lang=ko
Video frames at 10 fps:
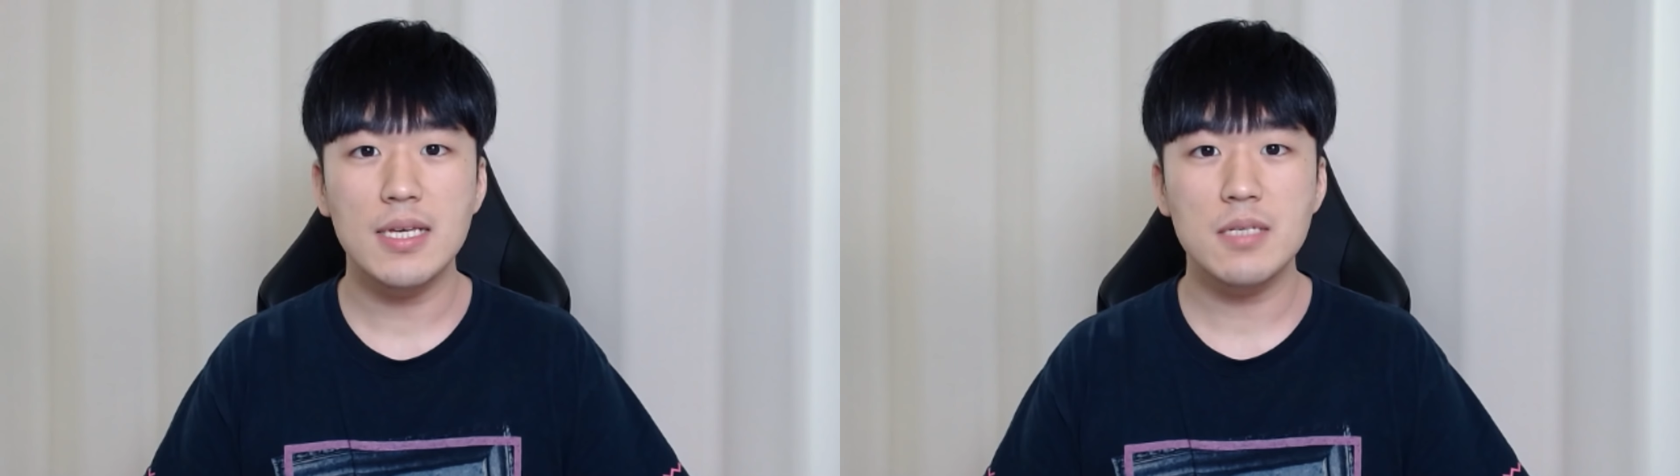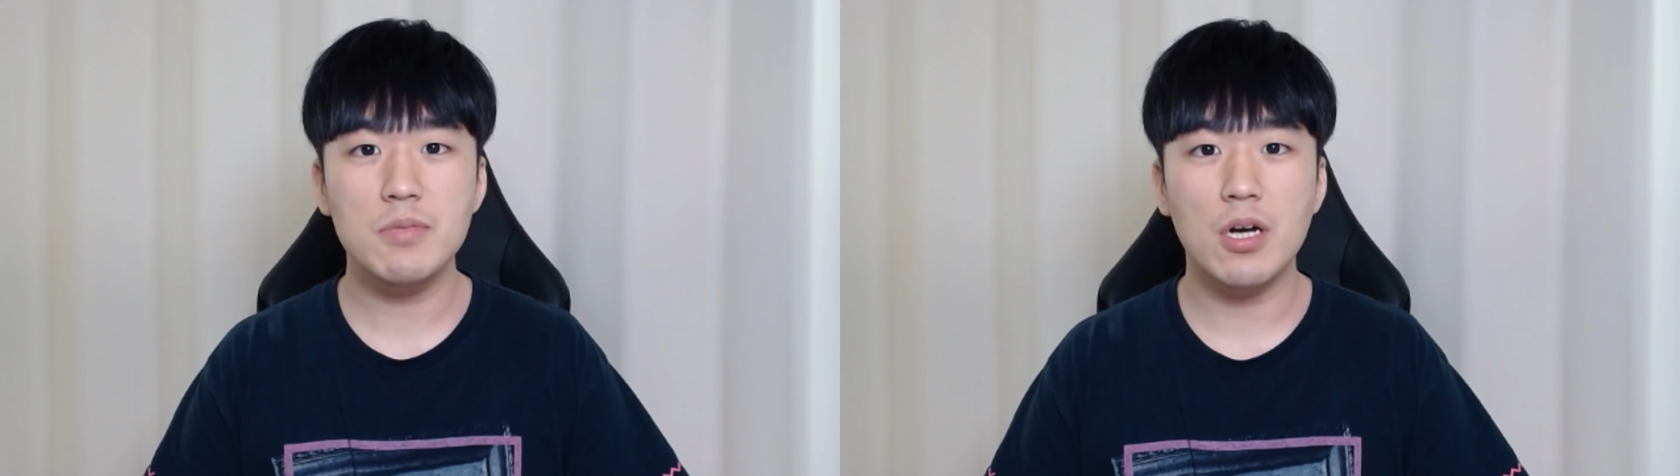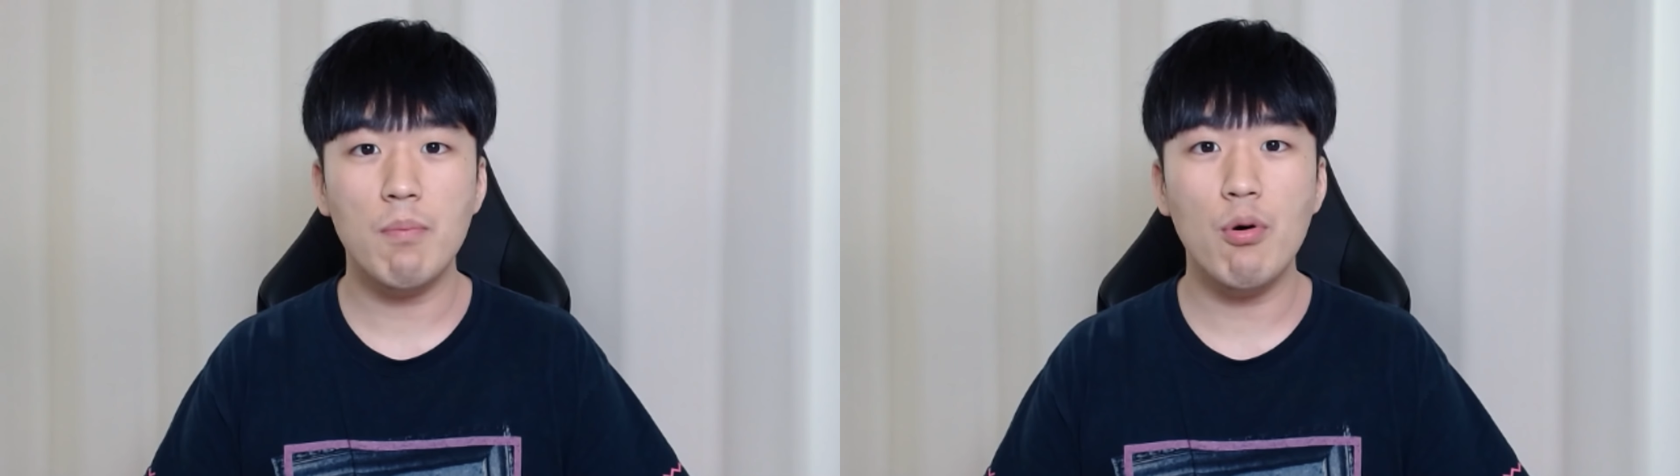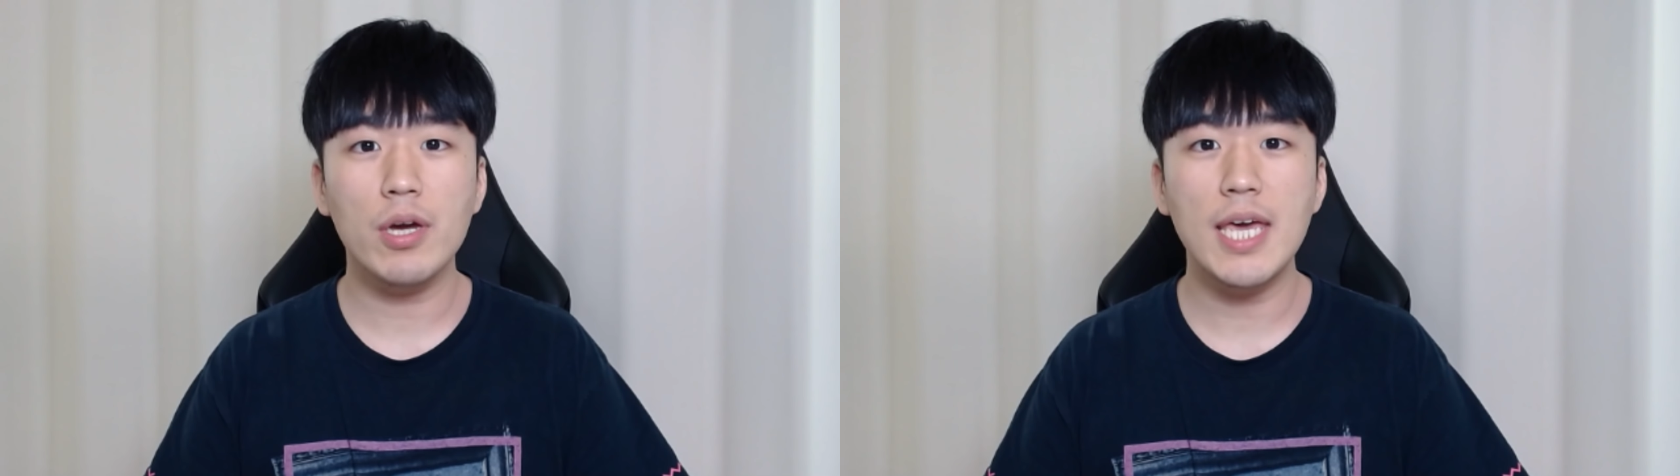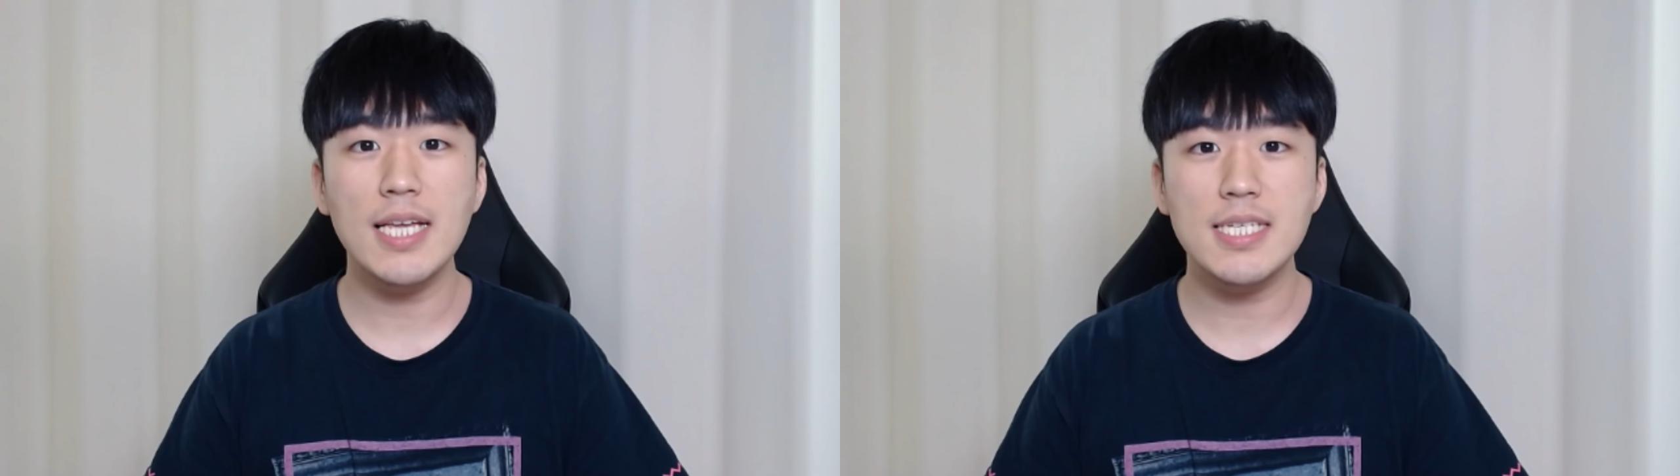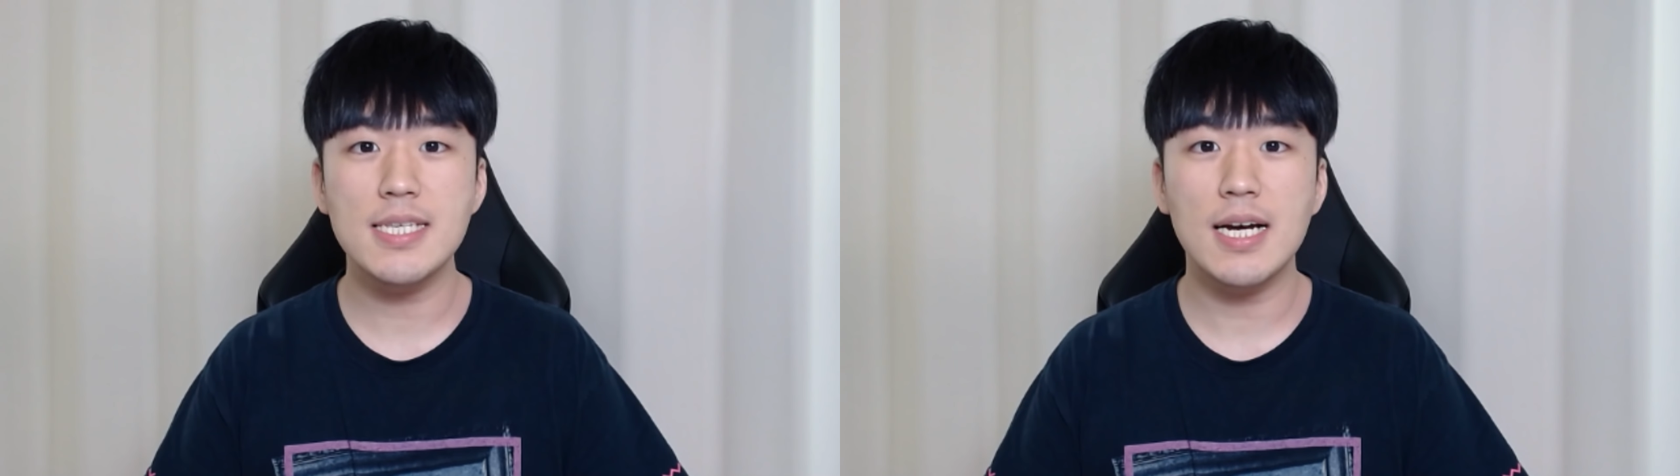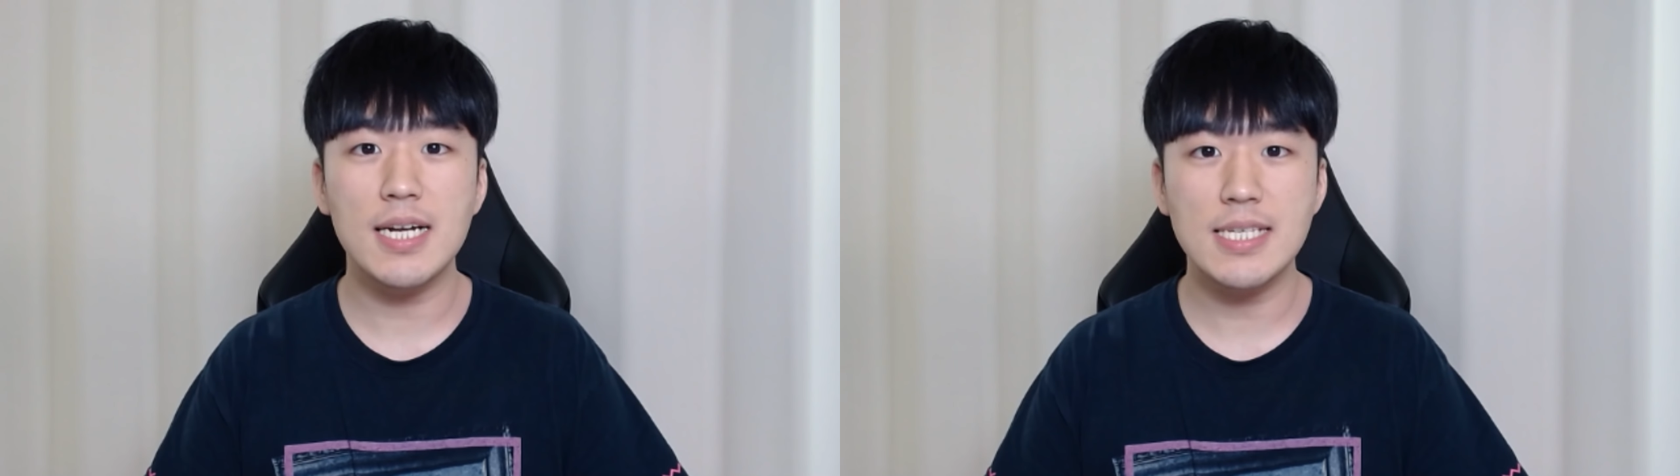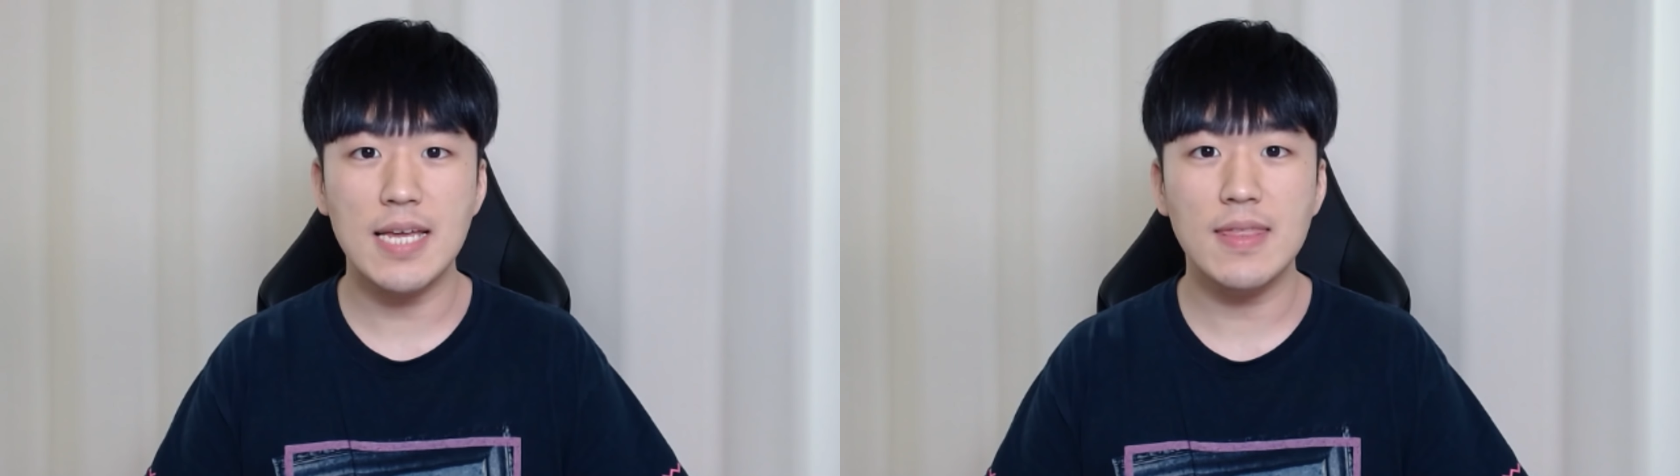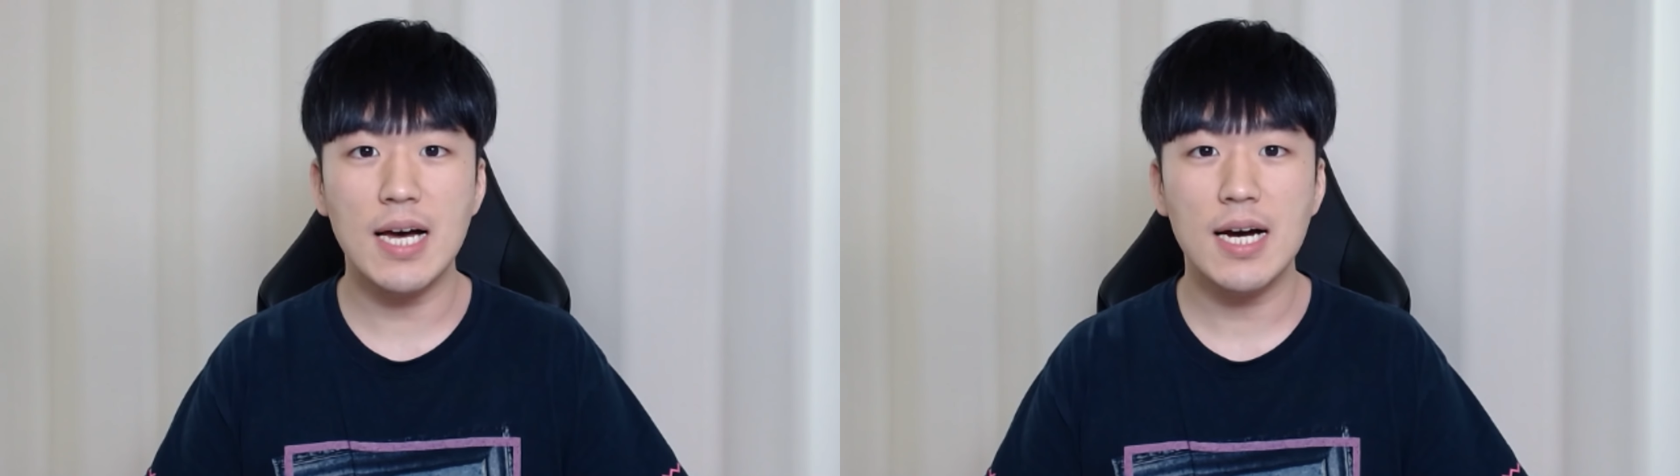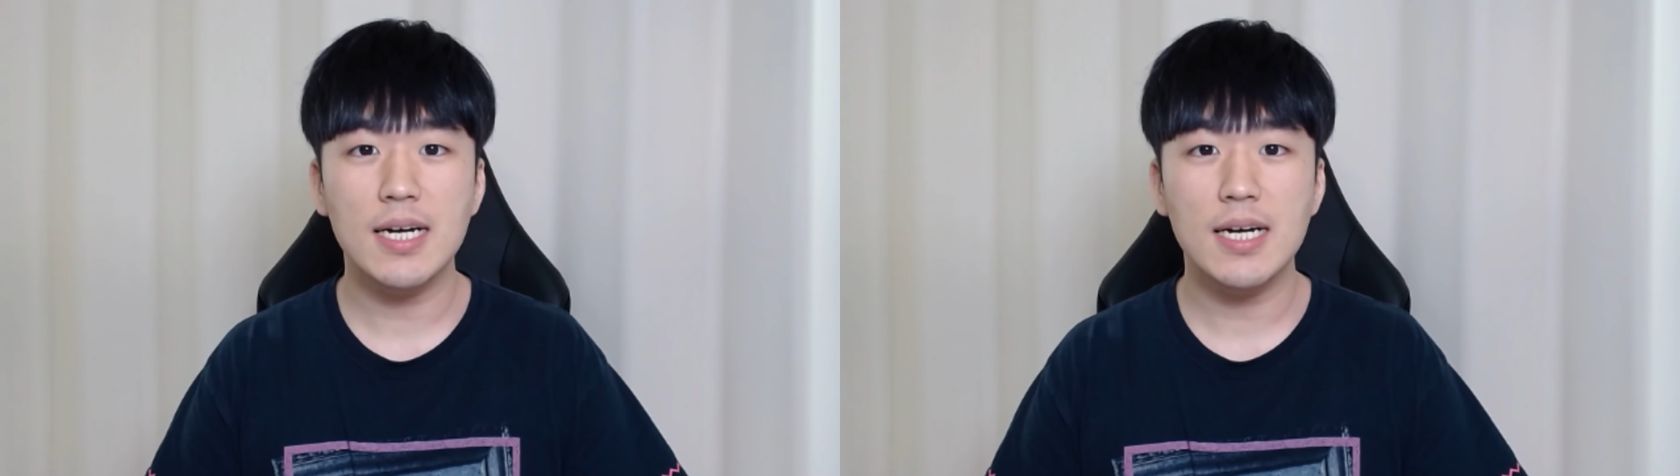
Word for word: 심지어 폭행 치상을 하지 않나,